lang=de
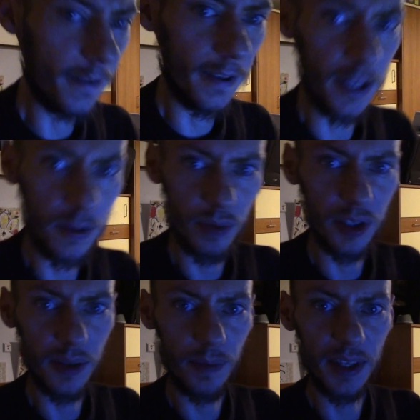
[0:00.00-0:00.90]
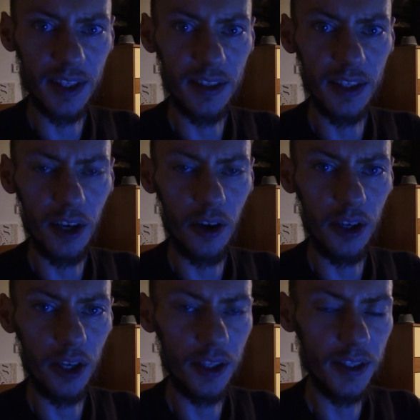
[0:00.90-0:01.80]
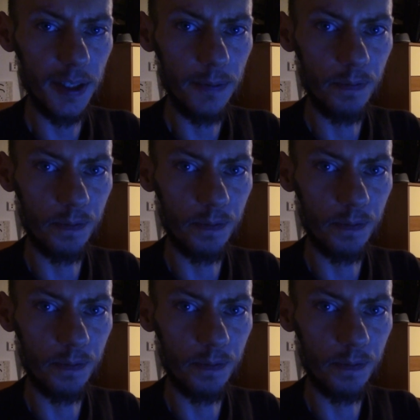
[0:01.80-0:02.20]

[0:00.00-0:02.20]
ich präsentiere euch heute